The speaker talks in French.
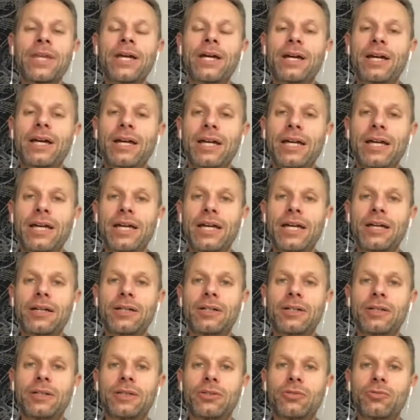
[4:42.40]
et
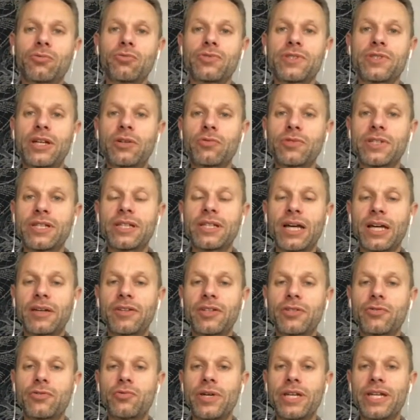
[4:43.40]
tout ça nous est arrivé
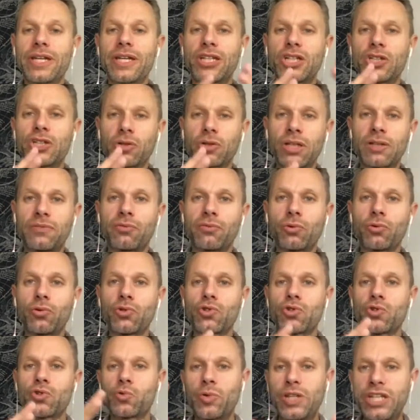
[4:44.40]
dessus. Et il y a des gens qui font le
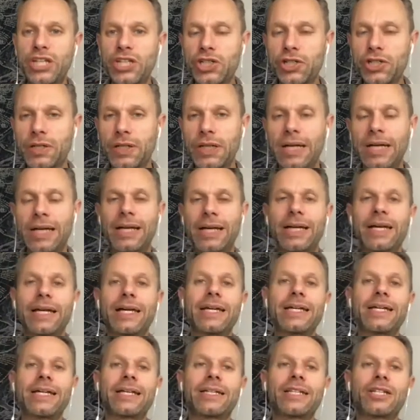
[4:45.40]
switch, et
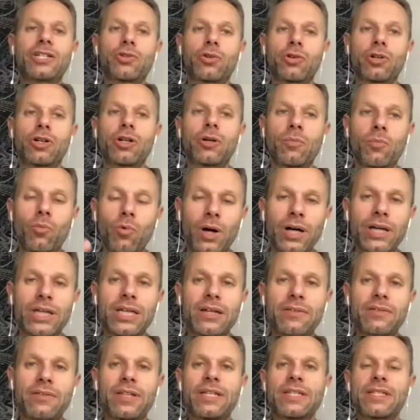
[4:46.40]
il y a des gens comme moi qui
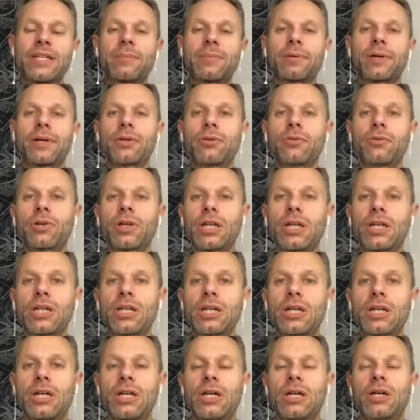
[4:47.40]
avaient des a
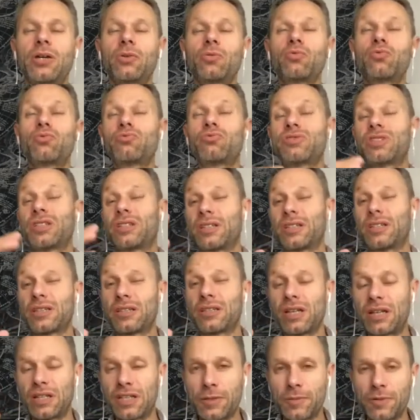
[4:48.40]
priori, c'était
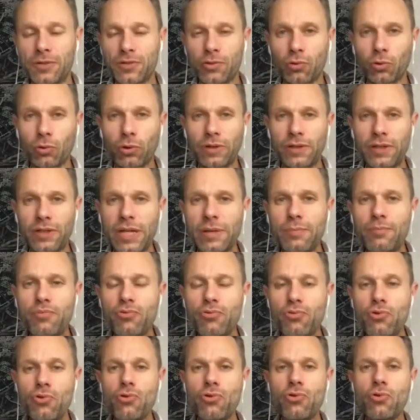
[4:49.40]
un espèce de truc
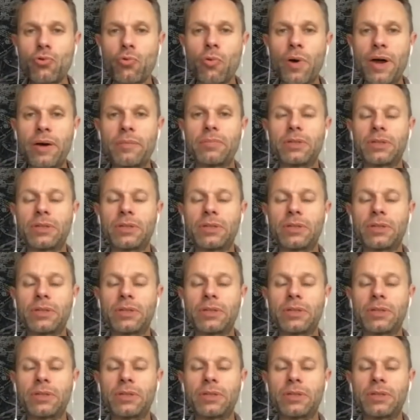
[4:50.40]
nébuleux, le web,